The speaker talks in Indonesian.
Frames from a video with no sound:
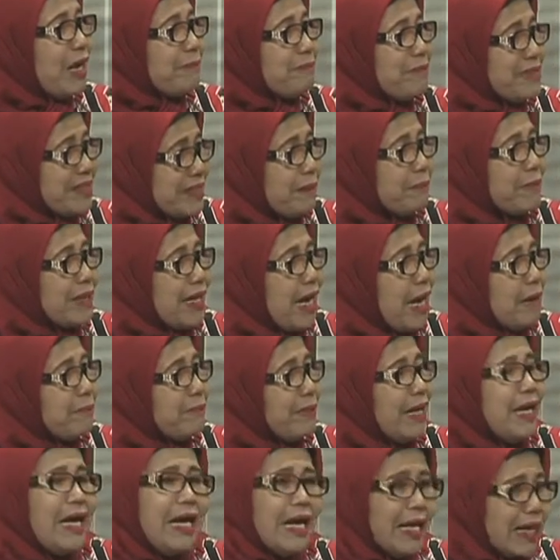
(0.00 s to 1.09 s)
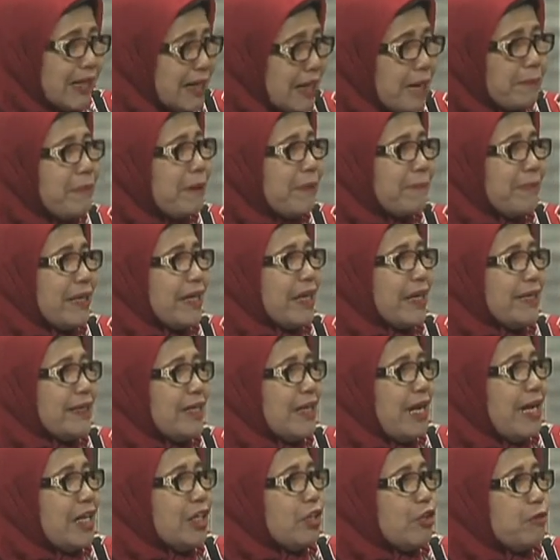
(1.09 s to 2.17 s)
mm-hmm. bisa berKB. Kenapa mereka
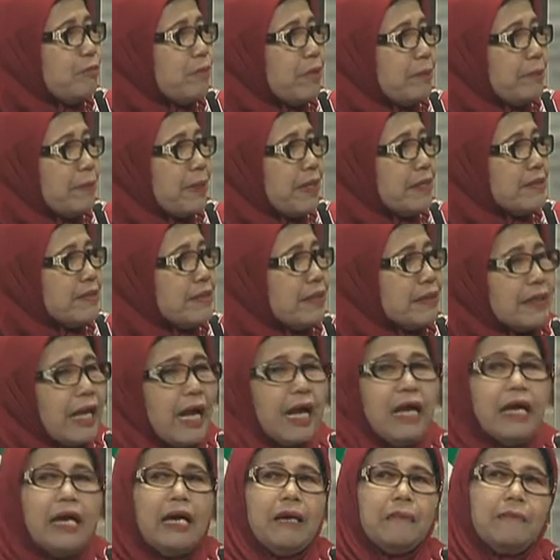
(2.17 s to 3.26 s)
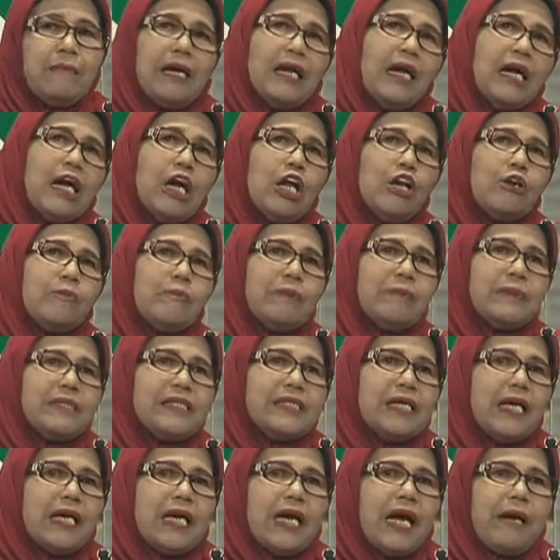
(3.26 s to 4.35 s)
tidak ikut berperan serta? Maka kalau
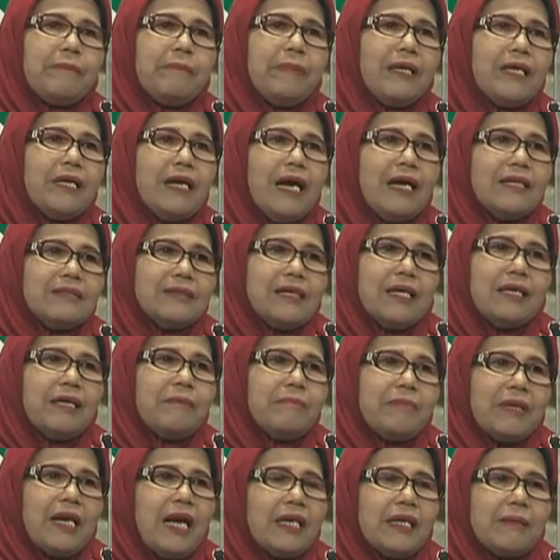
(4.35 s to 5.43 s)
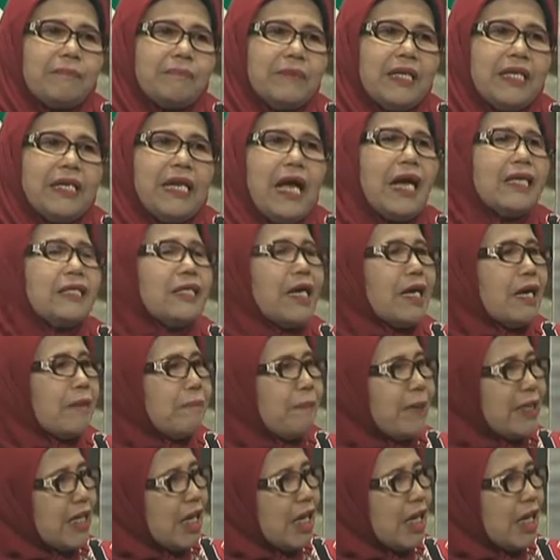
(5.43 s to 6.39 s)
berbicara KB, saya berharap tidak hanya kepada